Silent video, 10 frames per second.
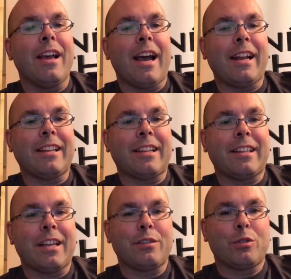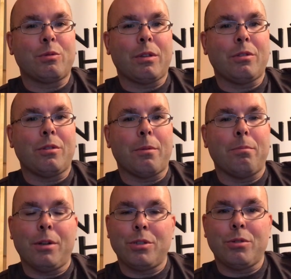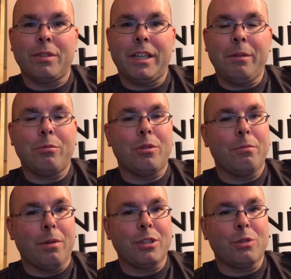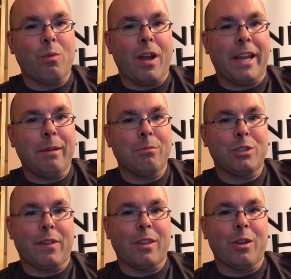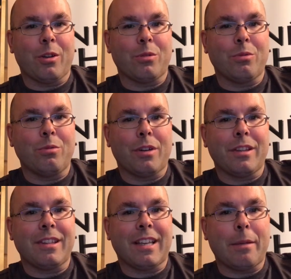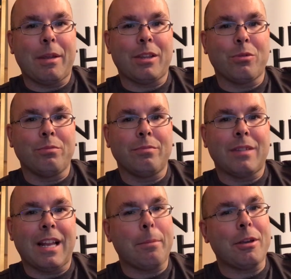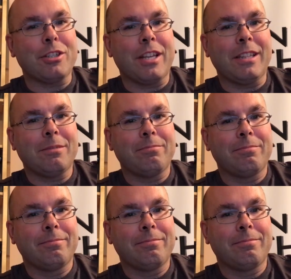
En attendant, je vous souhaite une bonne journée, une bonne soirée. Je vais être de retour très bientôt. À la prochaine!